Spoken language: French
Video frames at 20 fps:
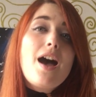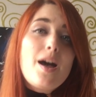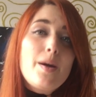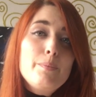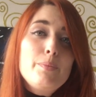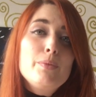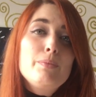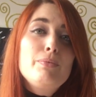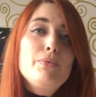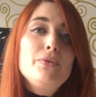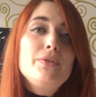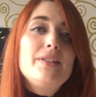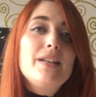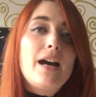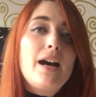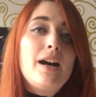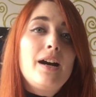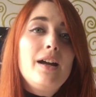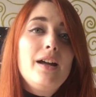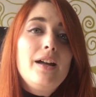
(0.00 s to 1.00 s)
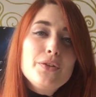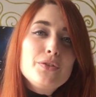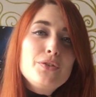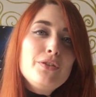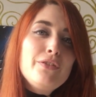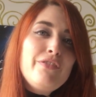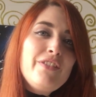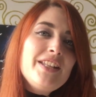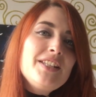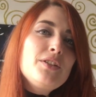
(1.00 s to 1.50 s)
un peu plus tard. Euh,
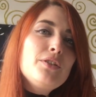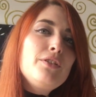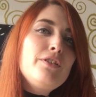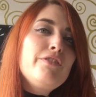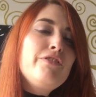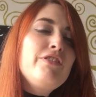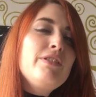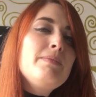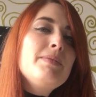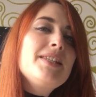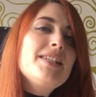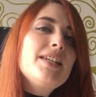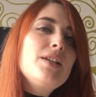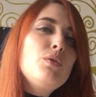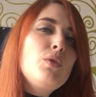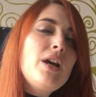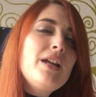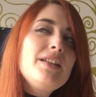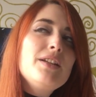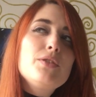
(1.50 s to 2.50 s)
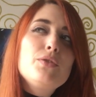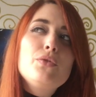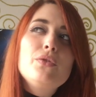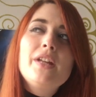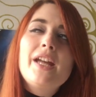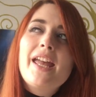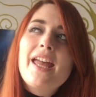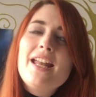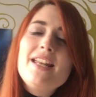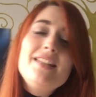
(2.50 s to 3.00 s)
du fait que le film s'éloigne
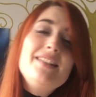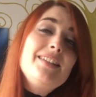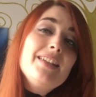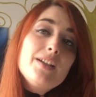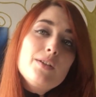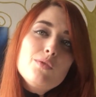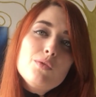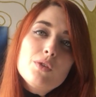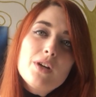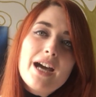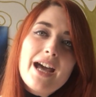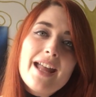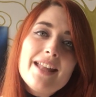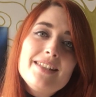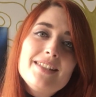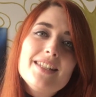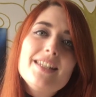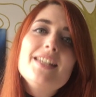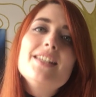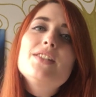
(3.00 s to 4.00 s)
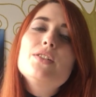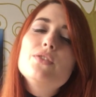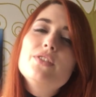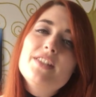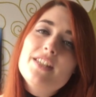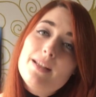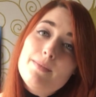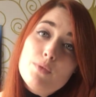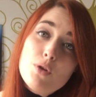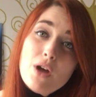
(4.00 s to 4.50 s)
d'une réalité concrète et
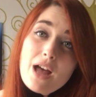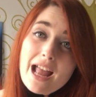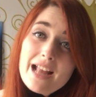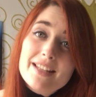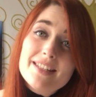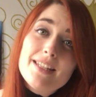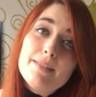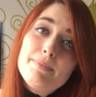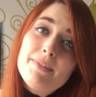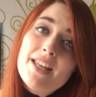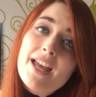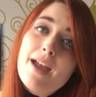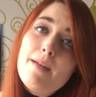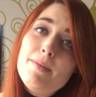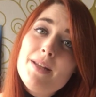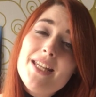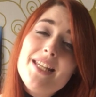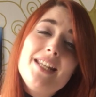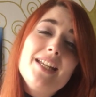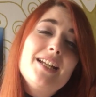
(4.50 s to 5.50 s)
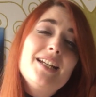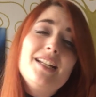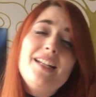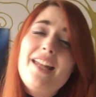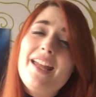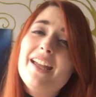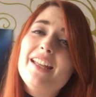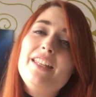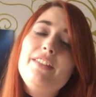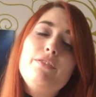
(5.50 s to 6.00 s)
socialement acceptable, il est
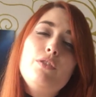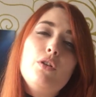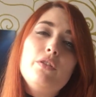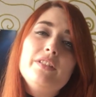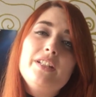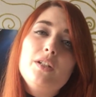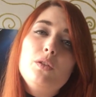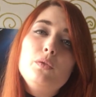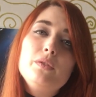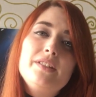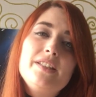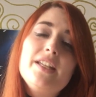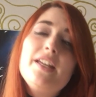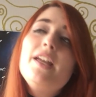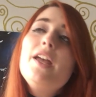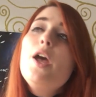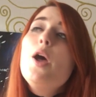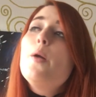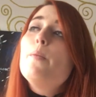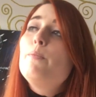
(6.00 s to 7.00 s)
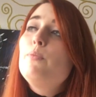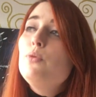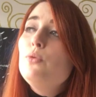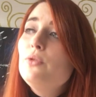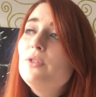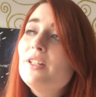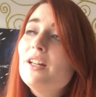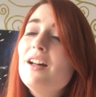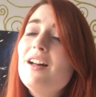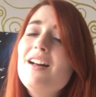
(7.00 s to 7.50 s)
clair qu'il va en dérouter
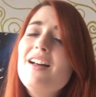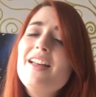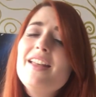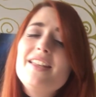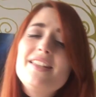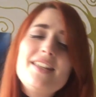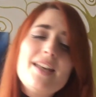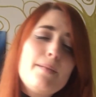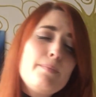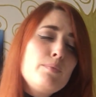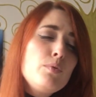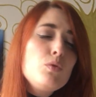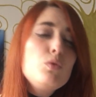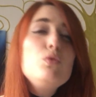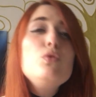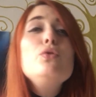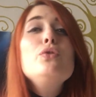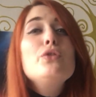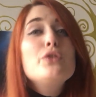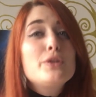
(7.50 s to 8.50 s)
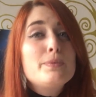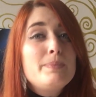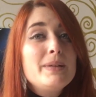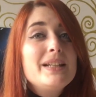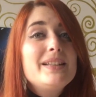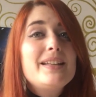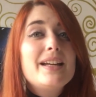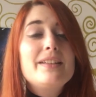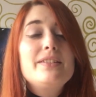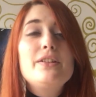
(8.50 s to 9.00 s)
plus d'un et qu'il y a beaucoup de
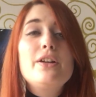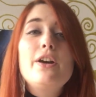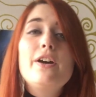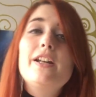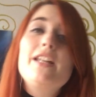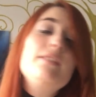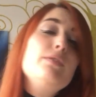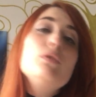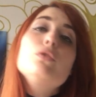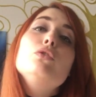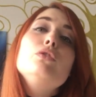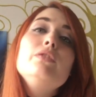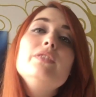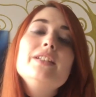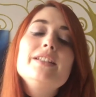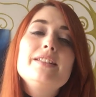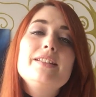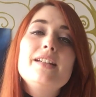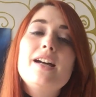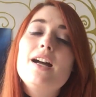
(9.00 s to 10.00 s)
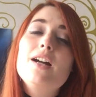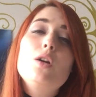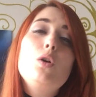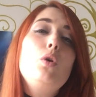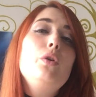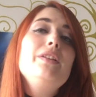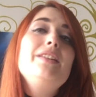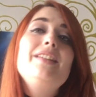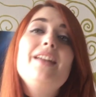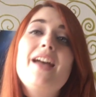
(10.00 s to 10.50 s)
spectateurs qui vont trouver ça
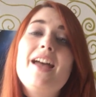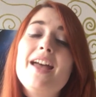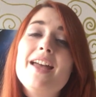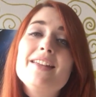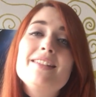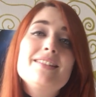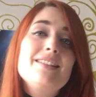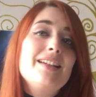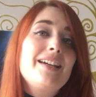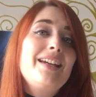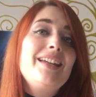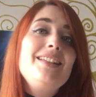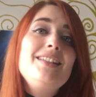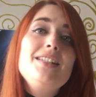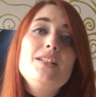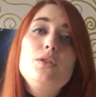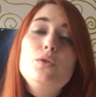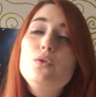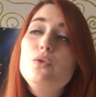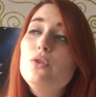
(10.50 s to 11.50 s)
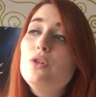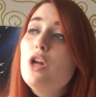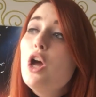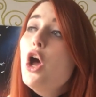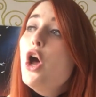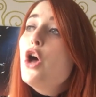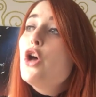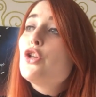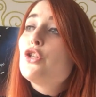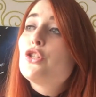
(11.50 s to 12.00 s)
grotesque, ridicule,
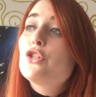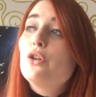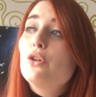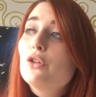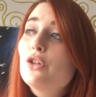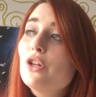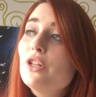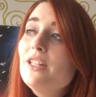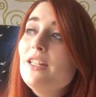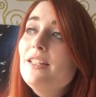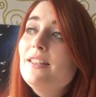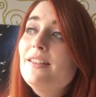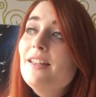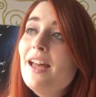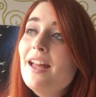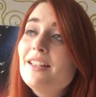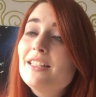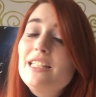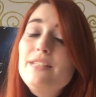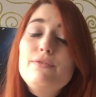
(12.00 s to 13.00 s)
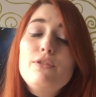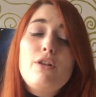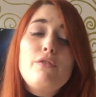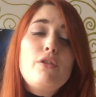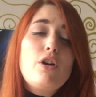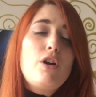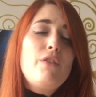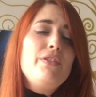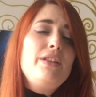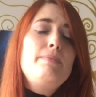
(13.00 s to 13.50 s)
sans queue ni tête, qui vont
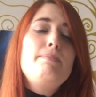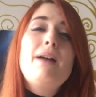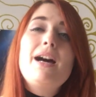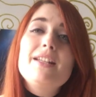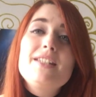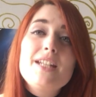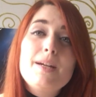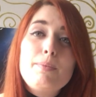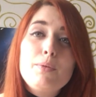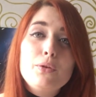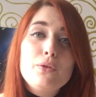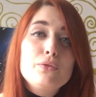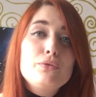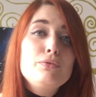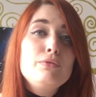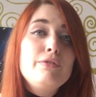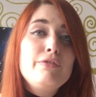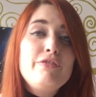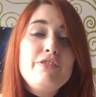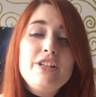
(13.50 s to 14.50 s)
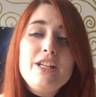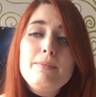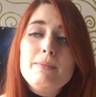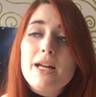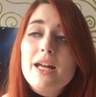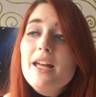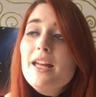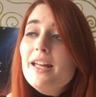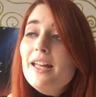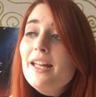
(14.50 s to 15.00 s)
avoir envie de partir pendant tout le film,
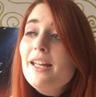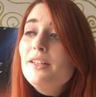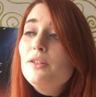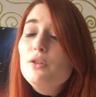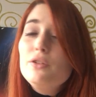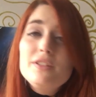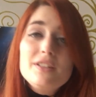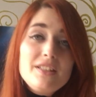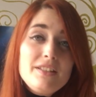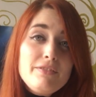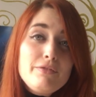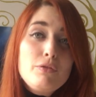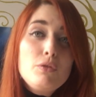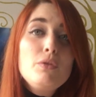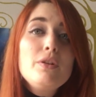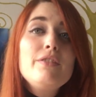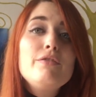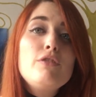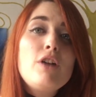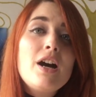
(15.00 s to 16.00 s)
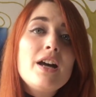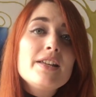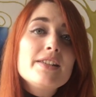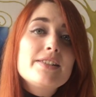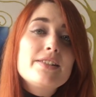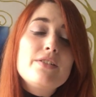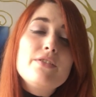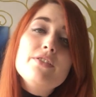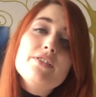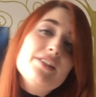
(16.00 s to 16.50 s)
et d'autres qui vont y voir un
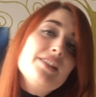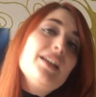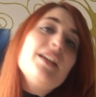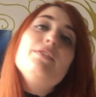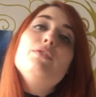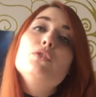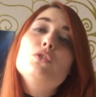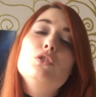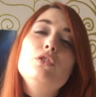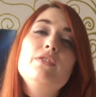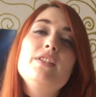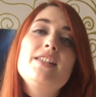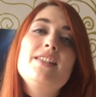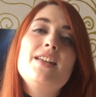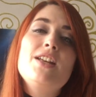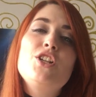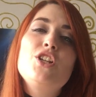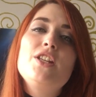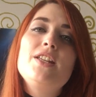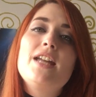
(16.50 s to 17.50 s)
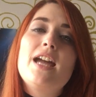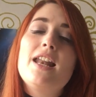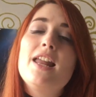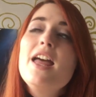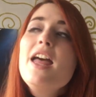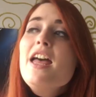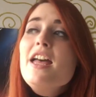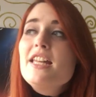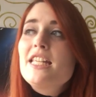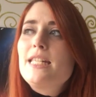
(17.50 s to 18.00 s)
sens et vont trouver ça génial.
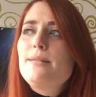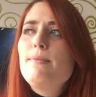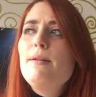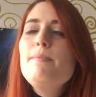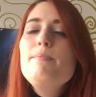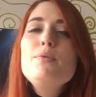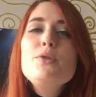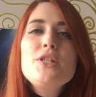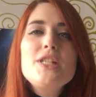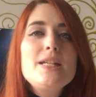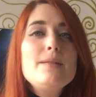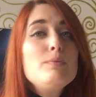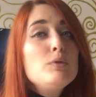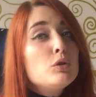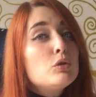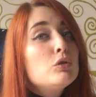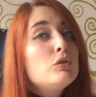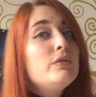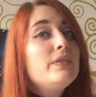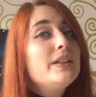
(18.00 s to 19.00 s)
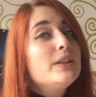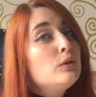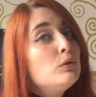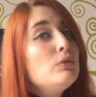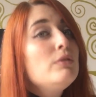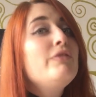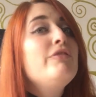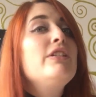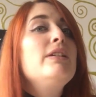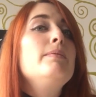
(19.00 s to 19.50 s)
C'est même possible de trouver
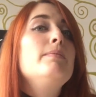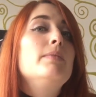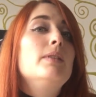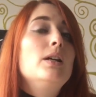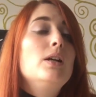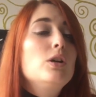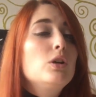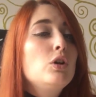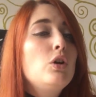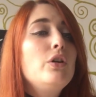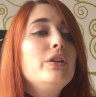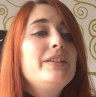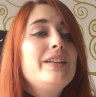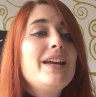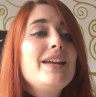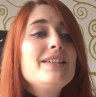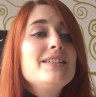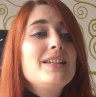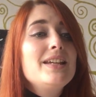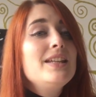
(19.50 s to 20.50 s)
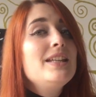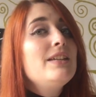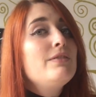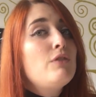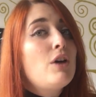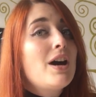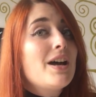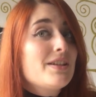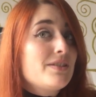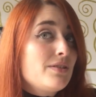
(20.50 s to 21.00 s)
tout le film grotesque et d'y
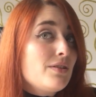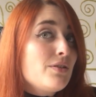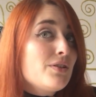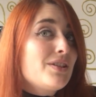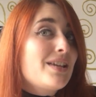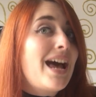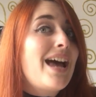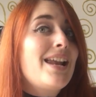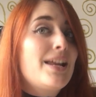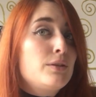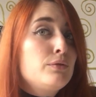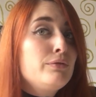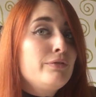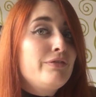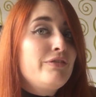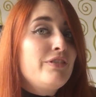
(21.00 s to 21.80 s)
voir un sens à la toute